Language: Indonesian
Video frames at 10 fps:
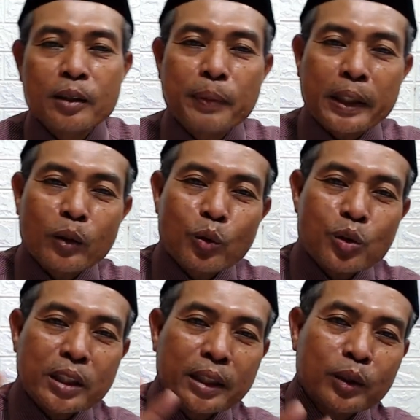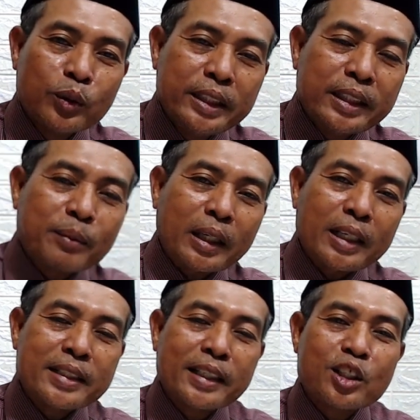dipakai urusan dunia maka
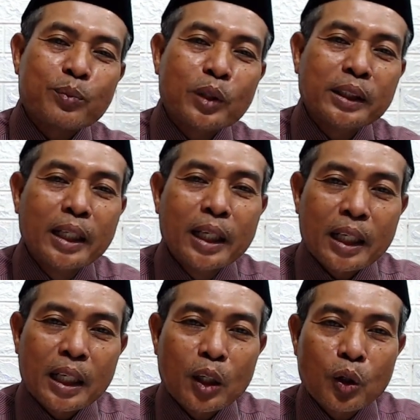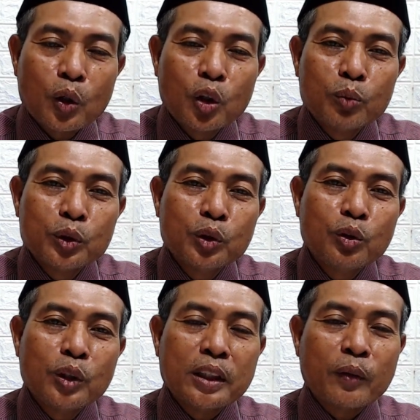dia disebut al-ulumud
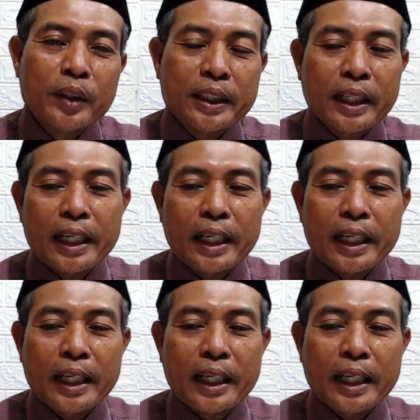dunyawiyah.